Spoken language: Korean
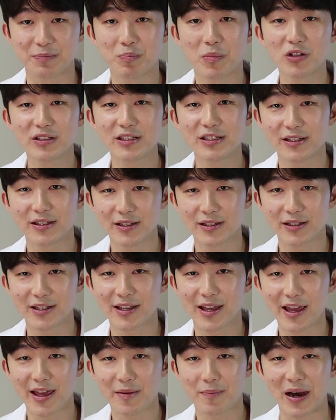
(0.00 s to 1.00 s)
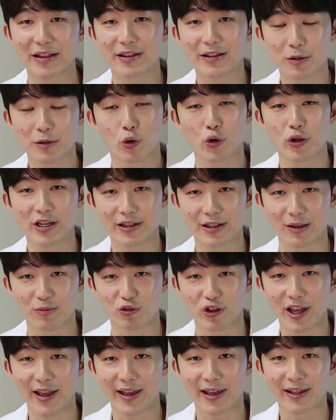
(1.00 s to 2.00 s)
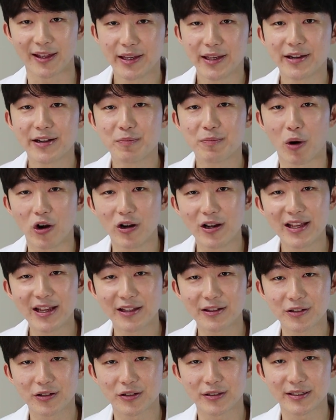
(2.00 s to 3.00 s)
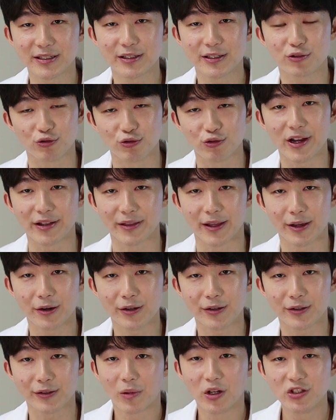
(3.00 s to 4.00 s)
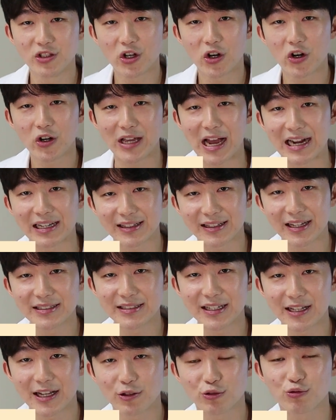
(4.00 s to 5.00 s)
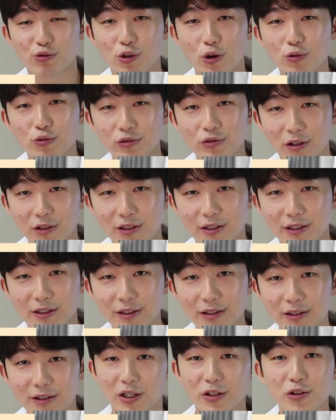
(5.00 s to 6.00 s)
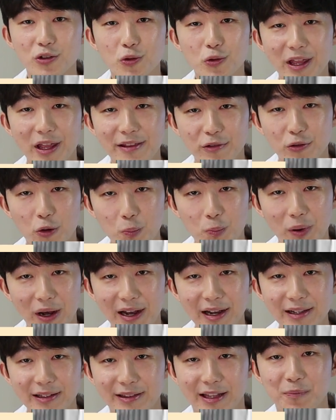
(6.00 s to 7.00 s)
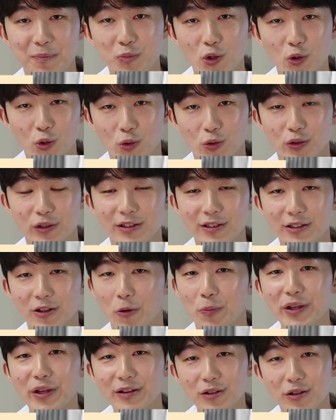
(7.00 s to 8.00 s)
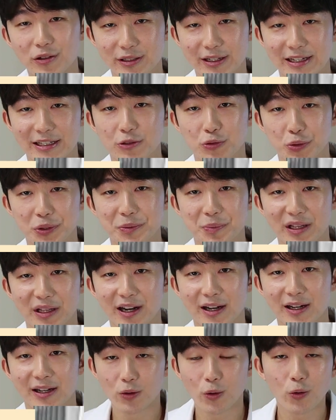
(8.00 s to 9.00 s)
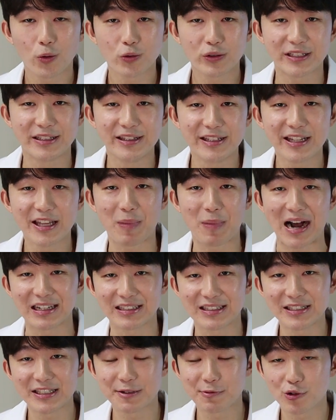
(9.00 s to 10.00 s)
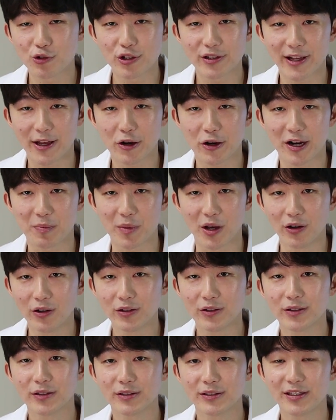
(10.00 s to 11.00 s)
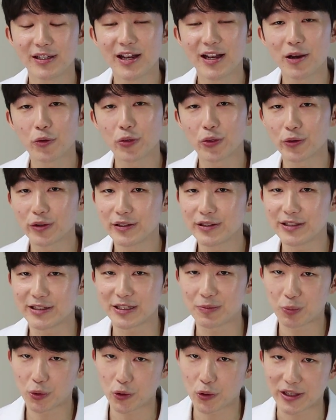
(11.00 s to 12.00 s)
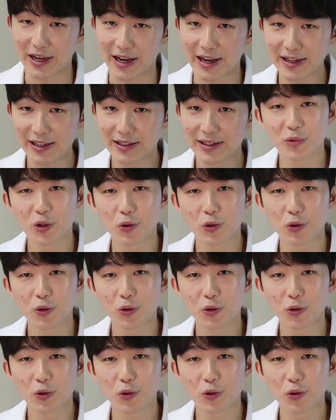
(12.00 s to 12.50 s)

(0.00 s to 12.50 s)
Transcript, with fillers: 진먼지 진드기에 반응을 보이기 때문에 이를 멀리하는 것이 중요한데요. 먼저 양탄자나 두꺼운 커튼, 천으로 된 소파, 담요 등은 없애는 것이 가장 좋습니다. 또 진드기 방지 침구를 사용하며 실내 온도는 이십 도 이하